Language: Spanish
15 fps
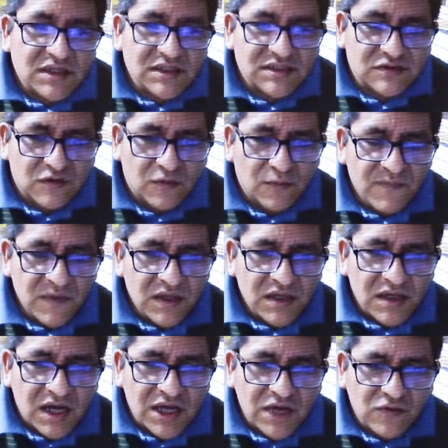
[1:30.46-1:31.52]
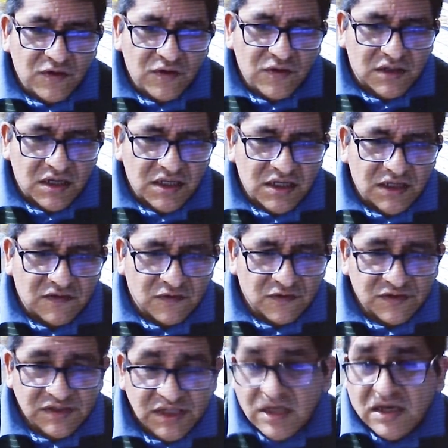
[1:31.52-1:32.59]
Que eso ayuda en realidad a todos.